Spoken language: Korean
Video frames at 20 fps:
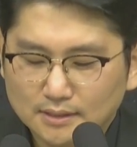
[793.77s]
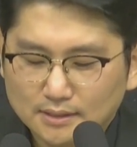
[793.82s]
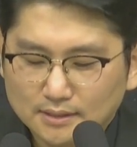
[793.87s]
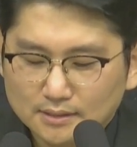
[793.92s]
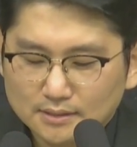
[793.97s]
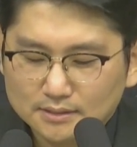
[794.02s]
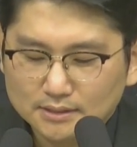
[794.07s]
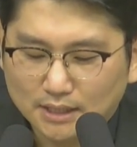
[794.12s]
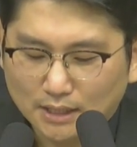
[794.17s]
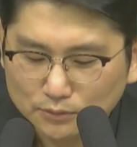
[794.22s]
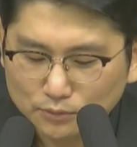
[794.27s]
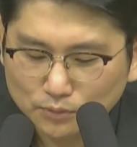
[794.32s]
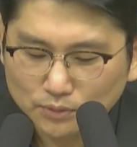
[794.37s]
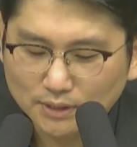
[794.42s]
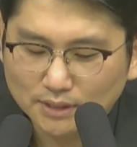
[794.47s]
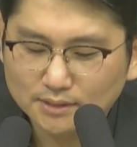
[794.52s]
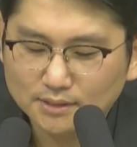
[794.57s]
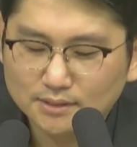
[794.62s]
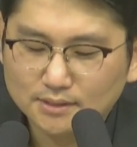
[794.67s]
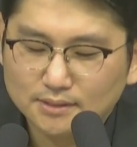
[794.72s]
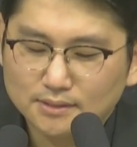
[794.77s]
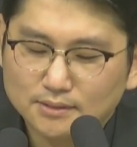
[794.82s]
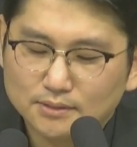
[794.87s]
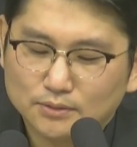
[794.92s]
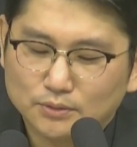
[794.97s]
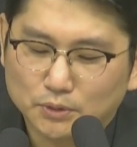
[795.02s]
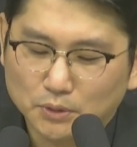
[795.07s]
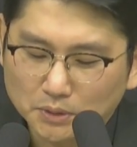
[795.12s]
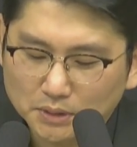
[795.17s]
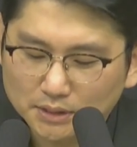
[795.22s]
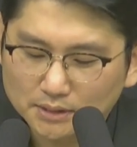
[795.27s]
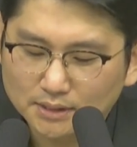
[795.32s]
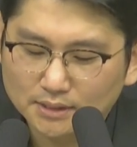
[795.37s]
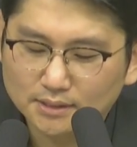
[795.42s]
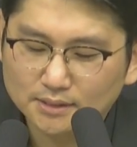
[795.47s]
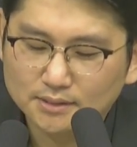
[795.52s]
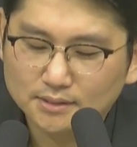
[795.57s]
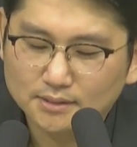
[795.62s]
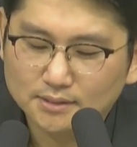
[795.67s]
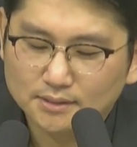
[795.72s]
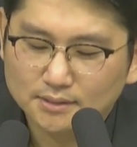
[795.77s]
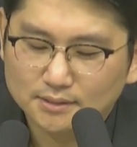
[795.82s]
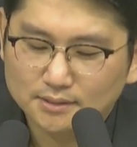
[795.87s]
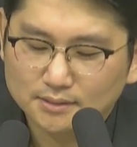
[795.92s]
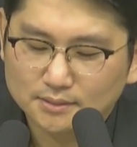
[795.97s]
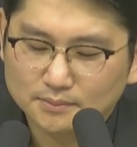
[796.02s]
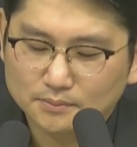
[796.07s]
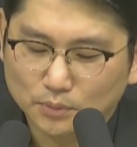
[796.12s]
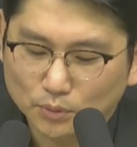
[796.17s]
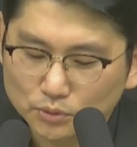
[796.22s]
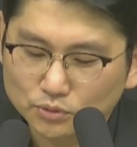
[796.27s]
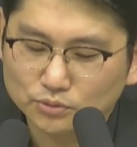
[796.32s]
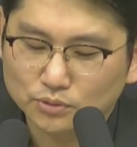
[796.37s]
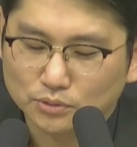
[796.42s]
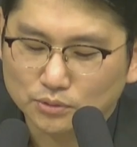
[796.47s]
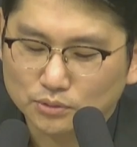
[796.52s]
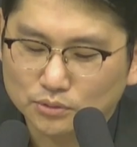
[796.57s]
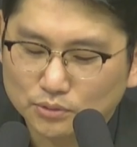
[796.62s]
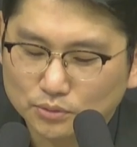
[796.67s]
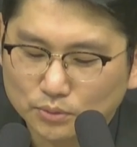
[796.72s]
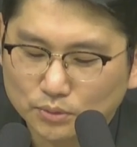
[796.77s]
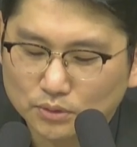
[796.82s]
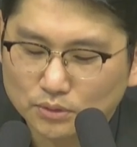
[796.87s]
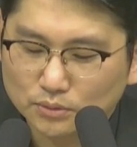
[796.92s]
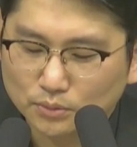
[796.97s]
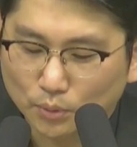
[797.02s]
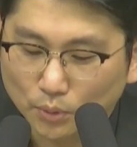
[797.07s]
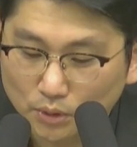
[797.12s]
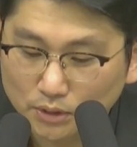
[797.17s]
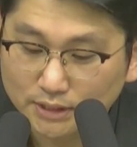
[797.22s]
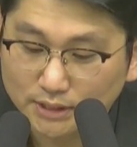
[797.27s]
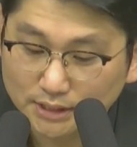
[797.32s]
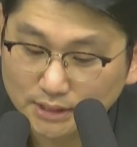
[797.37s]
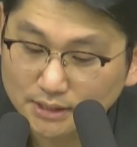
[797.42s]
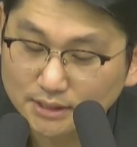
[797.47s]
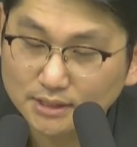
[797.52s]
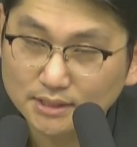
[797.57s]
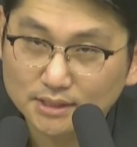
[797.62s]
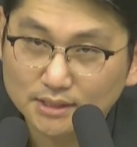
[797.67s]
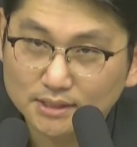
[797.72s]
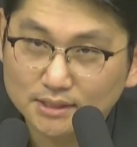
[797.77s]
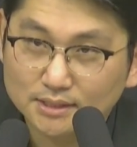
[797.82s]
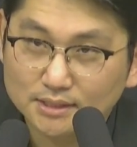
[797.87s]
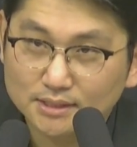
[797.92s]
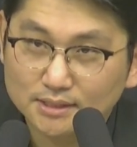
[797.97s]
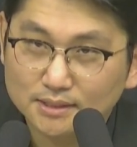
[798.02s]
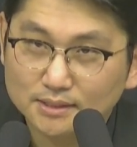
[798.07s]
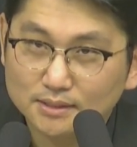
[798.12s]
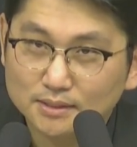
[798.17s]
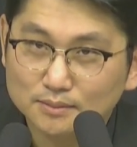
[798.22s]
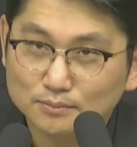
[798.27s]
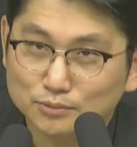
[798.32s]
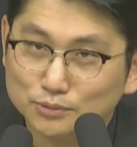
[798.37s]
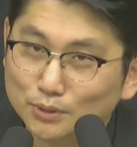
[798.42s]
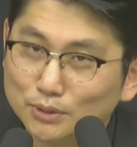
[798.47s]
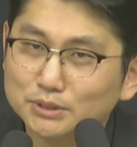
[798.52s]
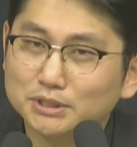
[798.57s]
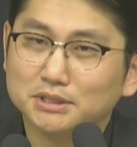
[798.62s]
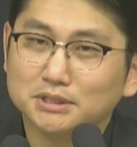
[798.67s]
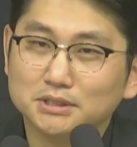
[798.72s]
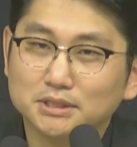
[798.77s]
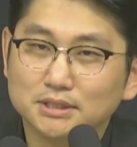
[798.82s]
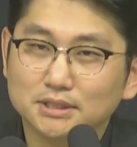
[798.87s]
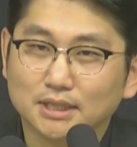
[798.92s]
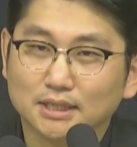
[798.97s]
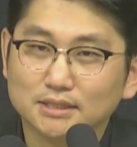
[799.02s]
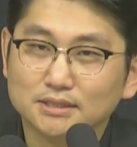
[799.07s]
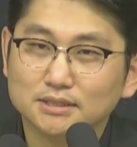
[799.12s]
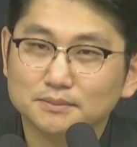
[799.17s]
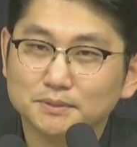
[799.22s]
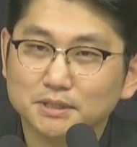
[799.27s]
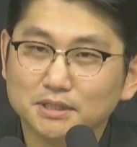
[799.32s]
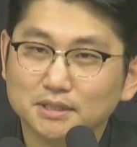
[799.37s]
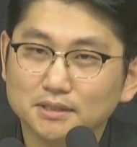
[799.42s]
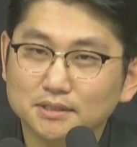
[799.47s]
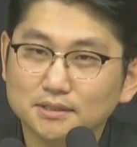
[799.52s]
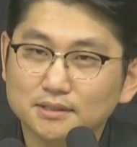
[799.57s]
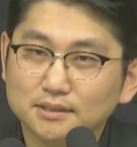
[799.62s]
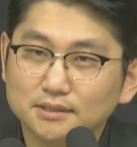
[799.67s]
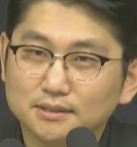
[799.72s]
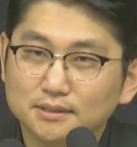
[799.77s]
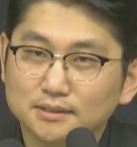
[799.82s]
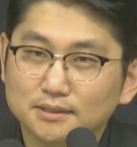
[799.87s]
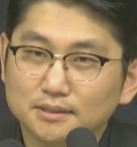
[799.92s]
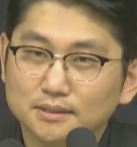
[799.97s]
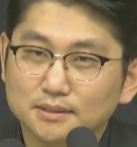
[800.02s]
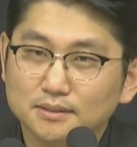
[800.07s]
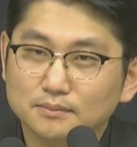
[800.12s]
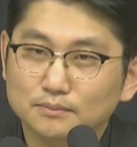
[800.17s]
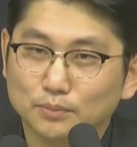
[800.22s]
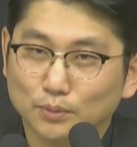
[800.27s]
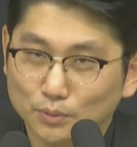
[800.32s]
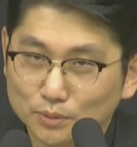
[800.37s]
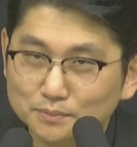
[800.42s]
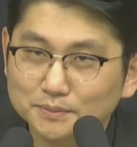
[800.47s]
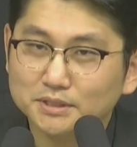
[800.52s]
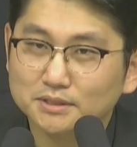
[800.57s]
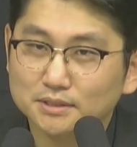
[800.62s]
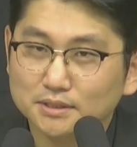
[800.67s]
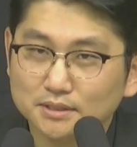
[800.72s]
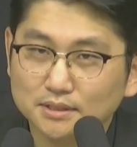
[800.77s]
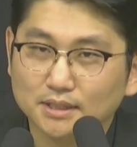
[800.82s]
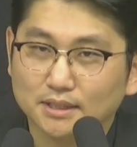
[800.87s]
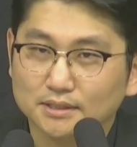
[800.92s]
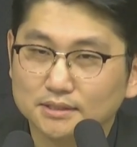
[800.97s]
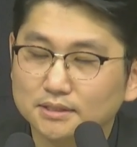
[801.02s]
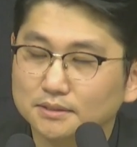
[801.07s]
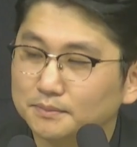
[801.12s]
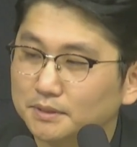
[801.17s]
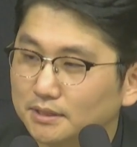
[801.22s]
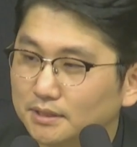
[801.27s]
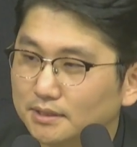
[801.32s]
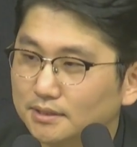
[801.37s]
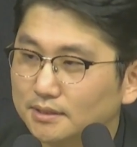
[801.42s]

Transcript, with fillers: 사도나 교회나 모두 공히 무엇이 그들을 가르칩니까? 복음이 그들을 가르칩니다.